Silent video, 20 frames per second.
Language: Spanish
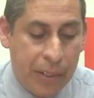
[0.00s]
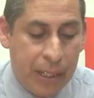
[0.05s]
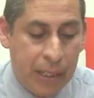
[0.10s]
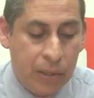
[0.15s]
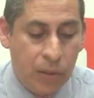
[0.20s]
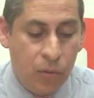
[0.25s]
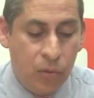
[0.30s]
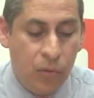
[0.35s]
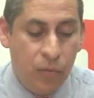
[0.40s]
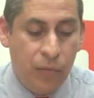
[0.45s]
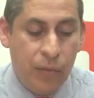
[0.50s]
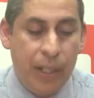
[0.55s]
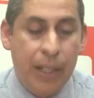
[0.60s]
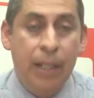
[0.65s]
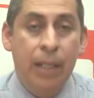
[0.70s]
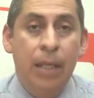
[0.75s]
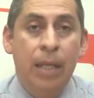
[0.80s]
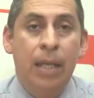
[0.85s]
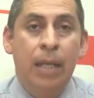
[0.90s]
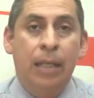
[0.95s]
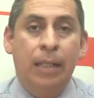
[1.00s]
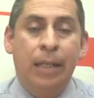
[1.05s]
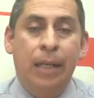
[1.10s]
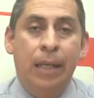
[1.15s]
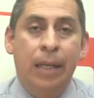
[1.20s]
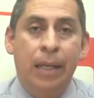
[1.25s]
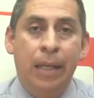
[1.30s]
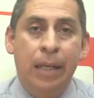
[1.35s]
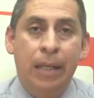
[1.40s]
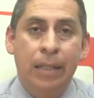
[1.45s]
y azufre,
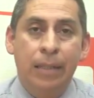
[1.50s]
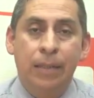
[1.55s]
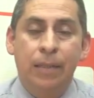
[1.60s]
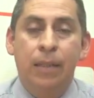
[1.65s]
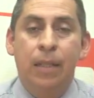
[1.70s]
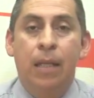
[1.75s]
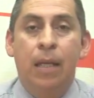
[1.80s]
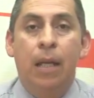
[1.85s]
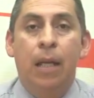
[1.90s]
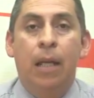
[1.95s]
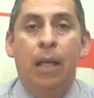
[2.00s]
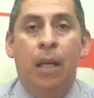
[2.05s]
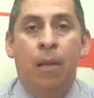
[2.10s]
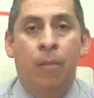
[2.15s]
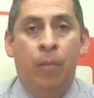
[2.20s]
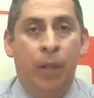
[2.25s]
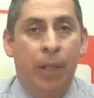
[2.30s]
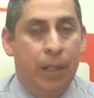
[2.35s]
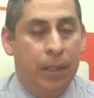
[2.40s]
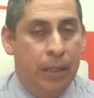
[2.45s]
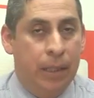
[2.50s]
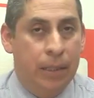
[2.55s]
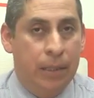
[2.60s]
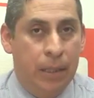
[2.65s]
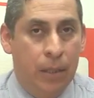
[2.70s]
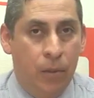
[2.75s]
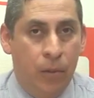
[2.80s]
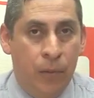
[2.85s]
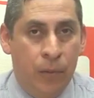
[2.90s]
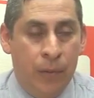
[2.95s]
que es la muerte
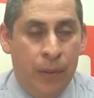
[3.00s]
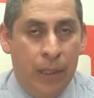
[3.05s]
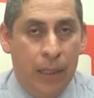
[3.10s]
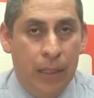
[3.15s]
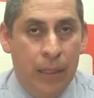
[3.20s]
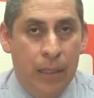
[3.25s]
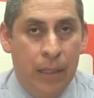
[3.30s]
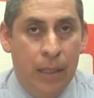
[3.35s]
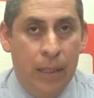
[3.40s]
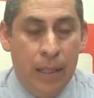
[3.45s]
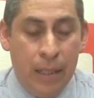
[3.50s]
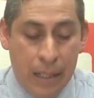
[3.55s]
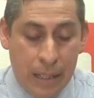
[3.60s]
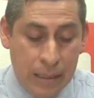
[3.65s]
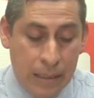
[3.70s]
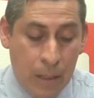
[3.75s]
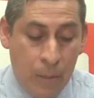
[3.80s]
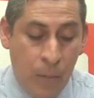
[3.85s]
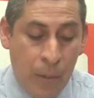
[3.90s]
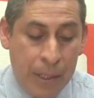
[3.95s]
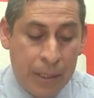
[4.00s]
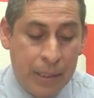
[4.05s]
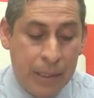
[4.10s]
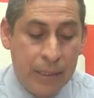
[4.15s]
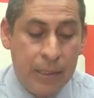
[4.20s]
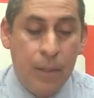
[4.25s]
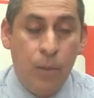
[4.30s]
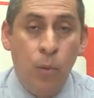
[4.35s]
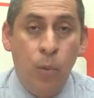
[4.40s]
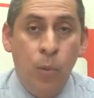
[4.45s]
segunda. Esa
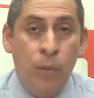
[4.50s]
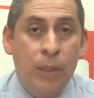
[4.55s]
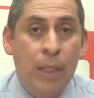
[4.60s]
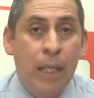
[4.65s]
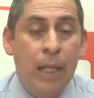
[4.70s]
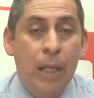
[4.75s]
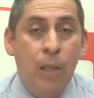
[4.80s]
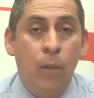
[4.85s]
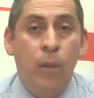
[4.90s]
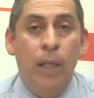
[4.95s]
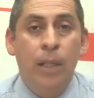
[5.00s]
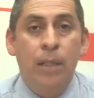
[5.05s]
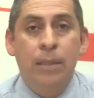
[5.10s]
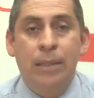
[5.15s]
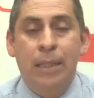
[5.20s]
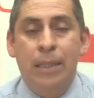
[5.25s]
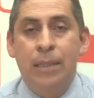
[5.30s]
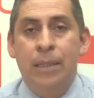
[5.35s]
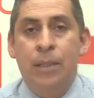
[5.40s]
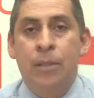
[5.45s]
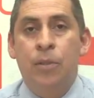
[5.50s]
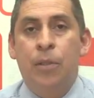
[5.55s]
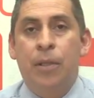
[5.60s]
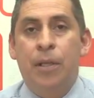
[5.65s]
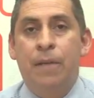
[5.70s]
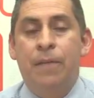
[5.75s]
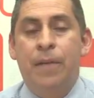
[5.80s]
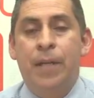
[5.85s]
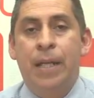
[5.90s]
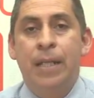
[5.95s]
muerte segunda, a la cual está haciendo
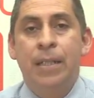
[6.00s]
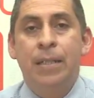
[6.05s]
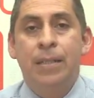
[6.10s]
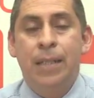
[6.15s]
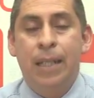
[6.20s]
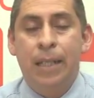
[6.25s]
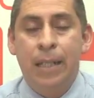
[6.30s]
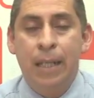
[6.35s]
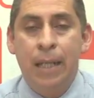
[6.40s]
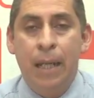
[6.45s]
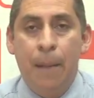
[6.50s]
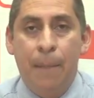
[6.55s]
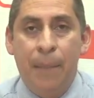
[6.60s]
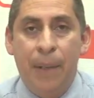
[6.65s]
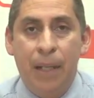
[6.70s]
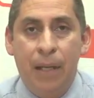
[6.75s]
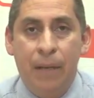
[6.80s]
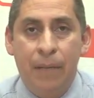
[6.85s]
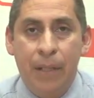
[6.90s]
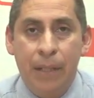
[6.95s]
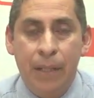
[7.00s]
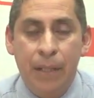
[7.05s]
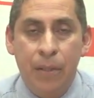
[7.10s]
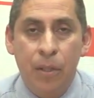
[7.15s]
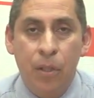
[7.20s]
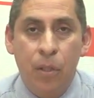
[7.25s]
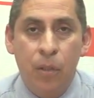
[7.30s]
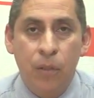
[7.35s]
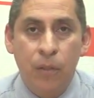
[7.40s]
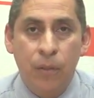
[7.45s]
referencia aquí la palabra de
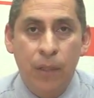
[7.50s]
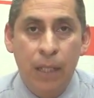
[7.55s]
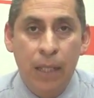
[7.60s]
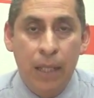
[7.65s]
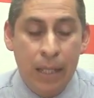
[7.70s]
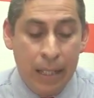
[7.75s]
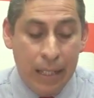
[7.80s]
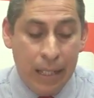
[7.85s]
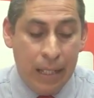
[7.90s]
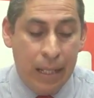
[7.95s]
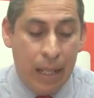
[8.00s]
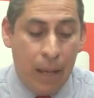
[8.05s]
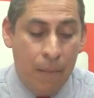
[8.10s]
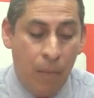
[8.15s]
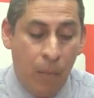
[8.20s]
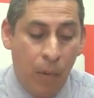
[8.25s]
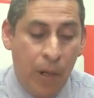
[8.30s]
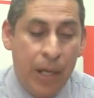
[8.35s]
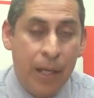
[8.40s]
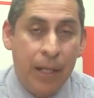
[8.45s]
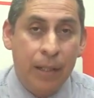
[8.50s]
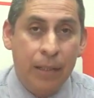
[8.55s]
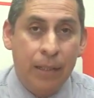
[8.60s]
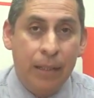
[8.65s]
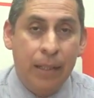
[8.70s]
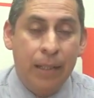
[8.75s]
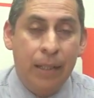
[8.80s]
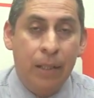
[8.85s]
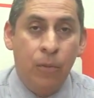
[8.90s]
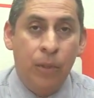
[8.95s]
Dios, es la
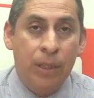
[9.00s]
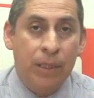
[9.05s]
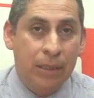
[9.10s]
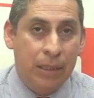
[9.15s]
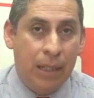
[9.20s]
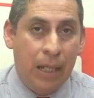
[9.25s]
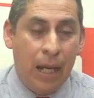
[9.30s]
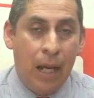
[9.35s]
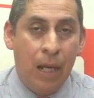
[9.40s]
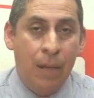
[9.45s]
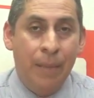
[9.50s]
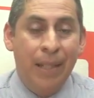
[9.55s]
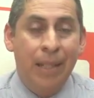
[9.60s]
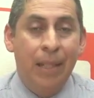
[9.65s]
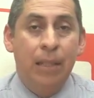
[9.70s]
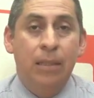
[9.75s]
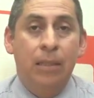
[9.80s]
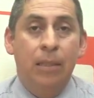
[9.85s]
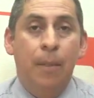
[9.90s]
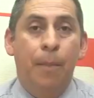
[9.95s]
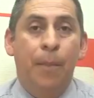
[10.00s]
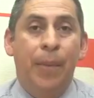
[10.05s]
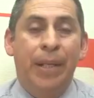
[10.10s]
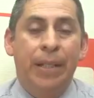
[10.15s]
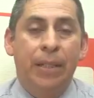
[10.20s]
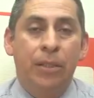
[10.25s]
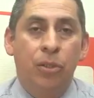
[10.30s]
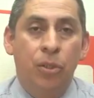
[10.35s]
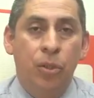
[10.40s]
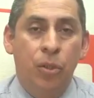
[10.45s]
muerte de nuestra alma, es la
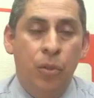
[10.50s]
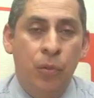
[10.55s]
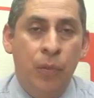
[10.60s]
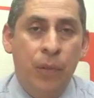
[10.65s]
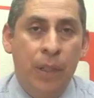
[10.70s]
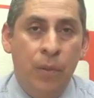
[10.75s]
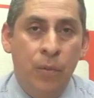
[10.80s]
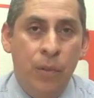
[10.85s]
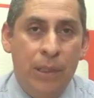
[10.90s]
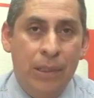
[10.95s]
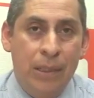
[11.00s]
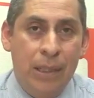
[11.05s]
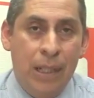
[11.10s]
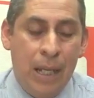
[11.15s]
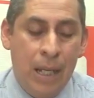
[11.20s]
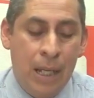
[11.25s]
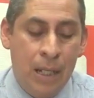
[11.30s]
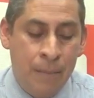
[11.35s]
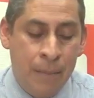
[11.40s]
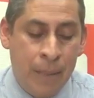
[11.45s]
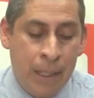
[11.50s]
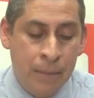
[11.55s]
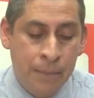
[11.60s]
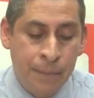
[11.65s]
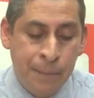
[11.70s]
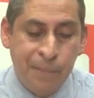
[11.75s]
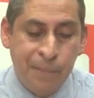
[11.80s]
separación de nuestra alma